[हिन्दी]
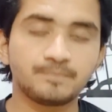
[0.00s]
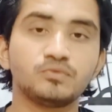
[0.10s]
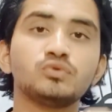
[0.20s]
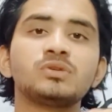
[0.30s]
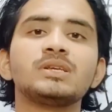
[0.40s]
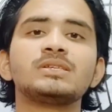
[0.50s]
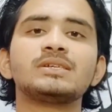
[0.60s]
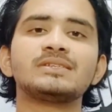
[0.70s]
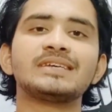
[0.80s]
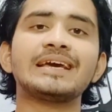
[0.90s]
दूसरी चीज़
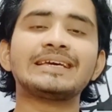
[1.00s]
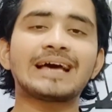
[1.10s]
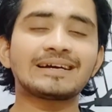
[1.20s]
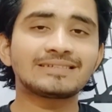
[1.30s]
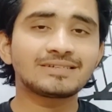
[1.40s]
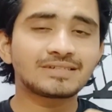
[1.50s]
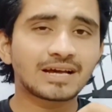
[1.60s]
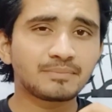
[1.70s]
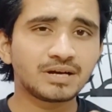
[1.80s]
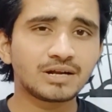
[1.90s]
ये है कि अक्सर स्टार
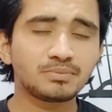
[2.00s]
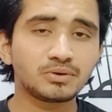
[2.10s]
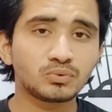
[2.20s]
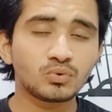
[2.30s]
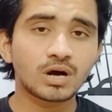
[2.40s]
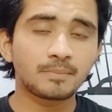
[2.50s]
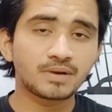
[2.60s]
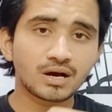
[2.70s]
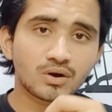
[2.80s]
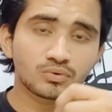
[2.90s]
मेकर पर लोग अपना
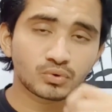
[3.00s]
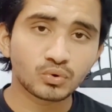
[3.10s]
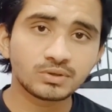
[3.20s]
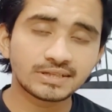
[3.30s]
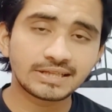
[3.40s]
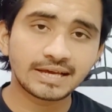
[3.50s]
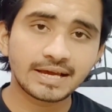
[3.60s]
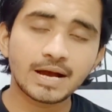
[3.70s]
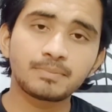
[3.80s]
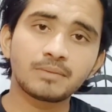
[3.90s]
अकाउंट खो देते हैं या अपना